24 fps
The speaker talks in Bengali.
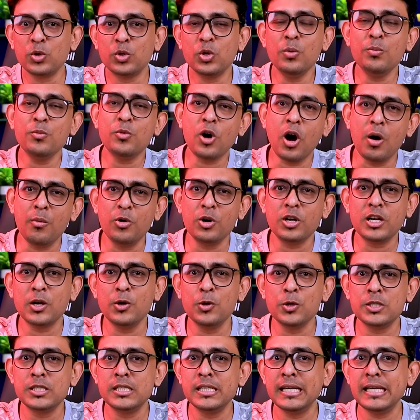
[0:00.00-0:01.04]
প্রথম খবরটা
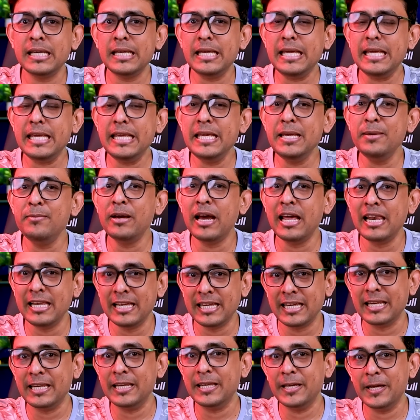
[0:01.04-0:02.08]
হচ্ছে ই
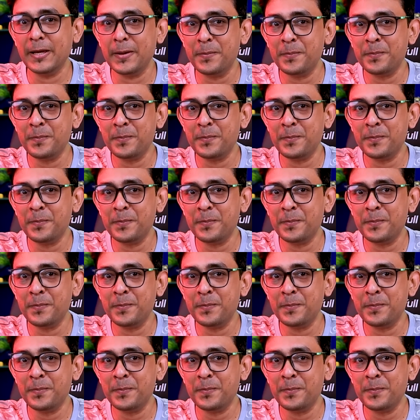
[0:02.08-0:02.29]
ভ্যালিকে নিয়ে